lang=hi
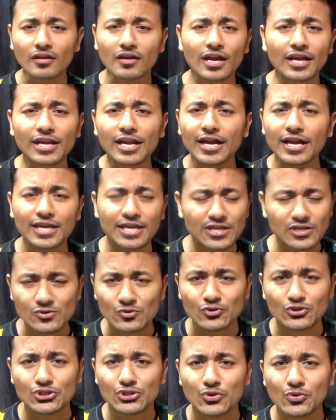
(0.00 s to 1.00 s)
कहीं ना कहीं ये
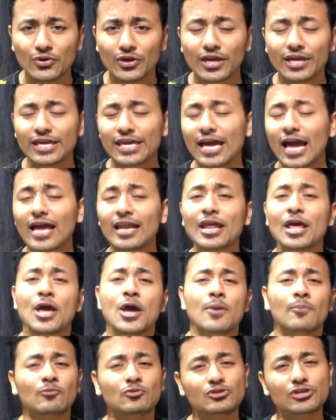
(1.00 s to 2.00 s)
सोचते होंगे कि यार
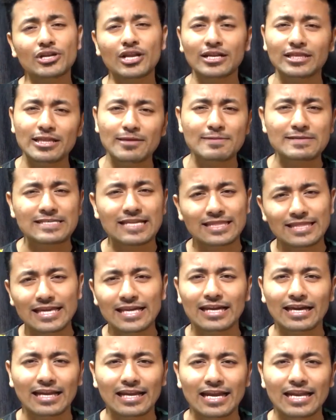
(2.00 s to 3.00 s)
मुझे दे बसंती
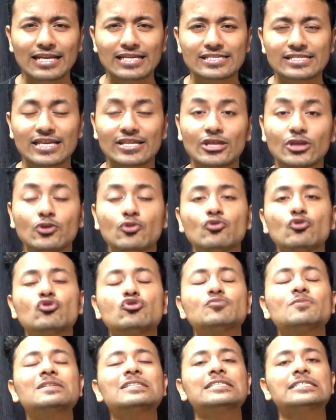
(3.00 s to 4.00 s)
कर लेनी चाहिए थी क्योंकि
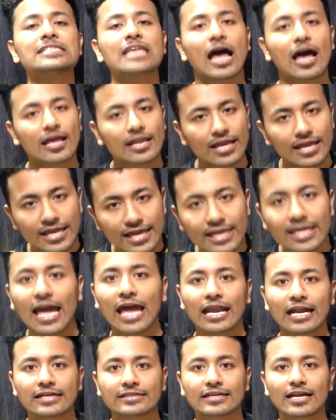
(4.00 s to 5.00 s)
उसमें सारे ही
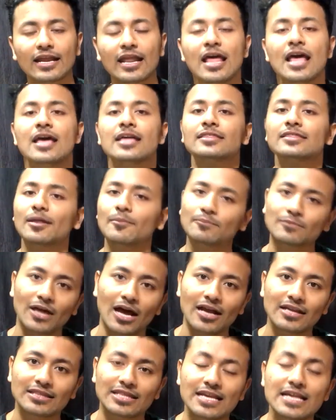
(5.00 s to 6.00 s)
कैरेक्टर
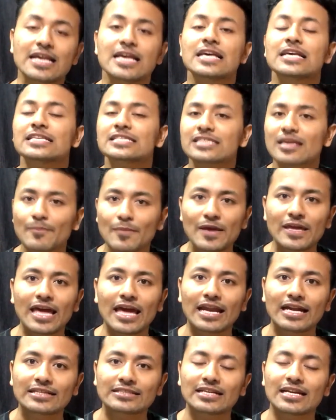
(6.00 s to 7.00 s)
दमदार थे सभी
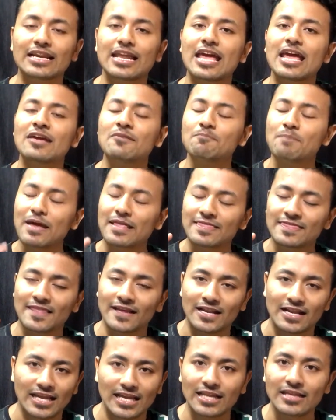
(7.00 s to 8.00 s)
कैरेक्टर ने एक
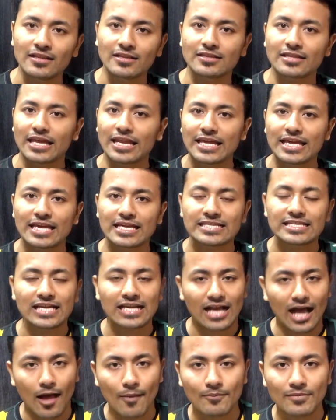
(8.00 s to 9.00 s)
बेहतरीन तरीके से
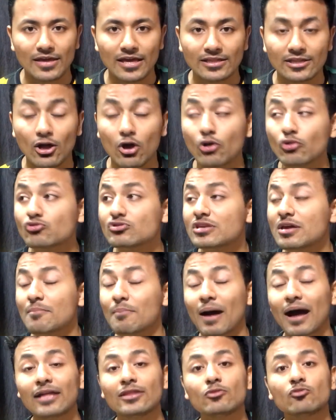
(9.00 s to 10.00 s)
काम किया था और उसके
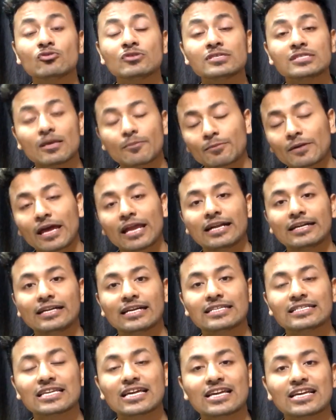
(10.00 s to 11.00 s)
बाद उन सब
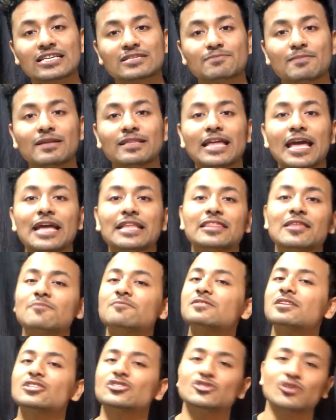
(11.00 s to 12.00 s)
कैरेक्टर्स की किस्मत
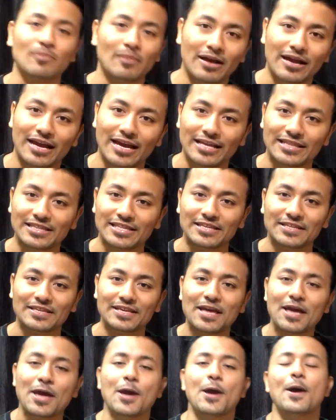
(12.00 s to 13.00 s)
एकदम से चमक गई थी
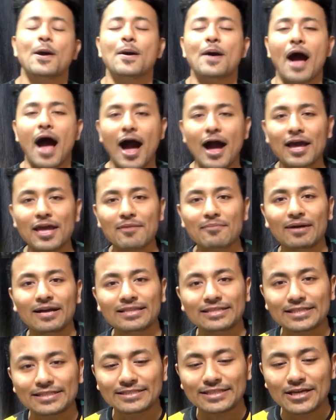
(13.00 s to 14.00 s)
आगे
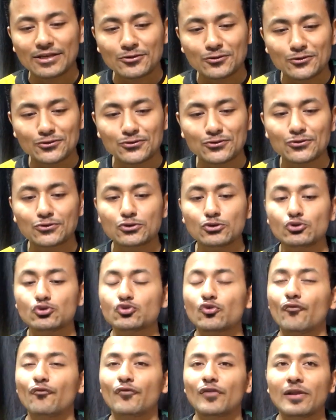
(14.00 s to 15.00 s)
बात करते हैं दोस्तों जो
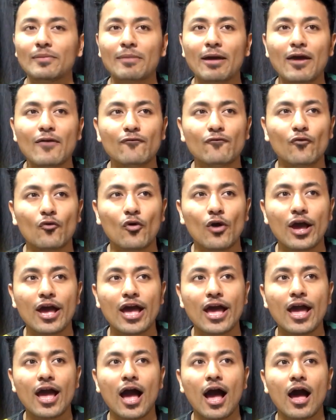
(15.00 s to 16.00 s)
जो फिल्म है वो
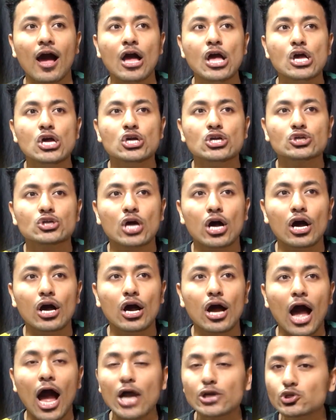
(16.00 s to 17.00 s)
है
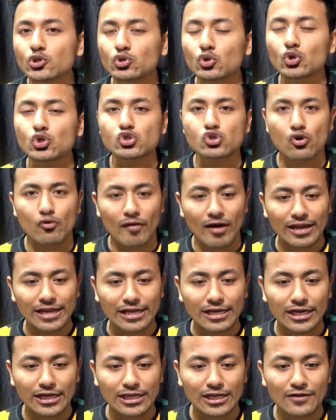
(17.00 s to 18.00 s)
आशुतोष
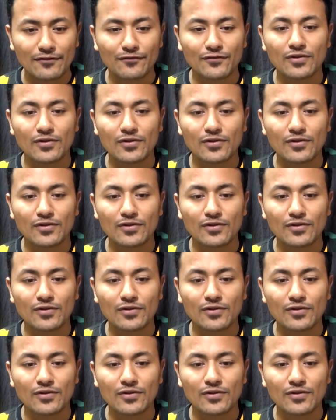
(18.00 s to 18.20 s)
गोवारीकर की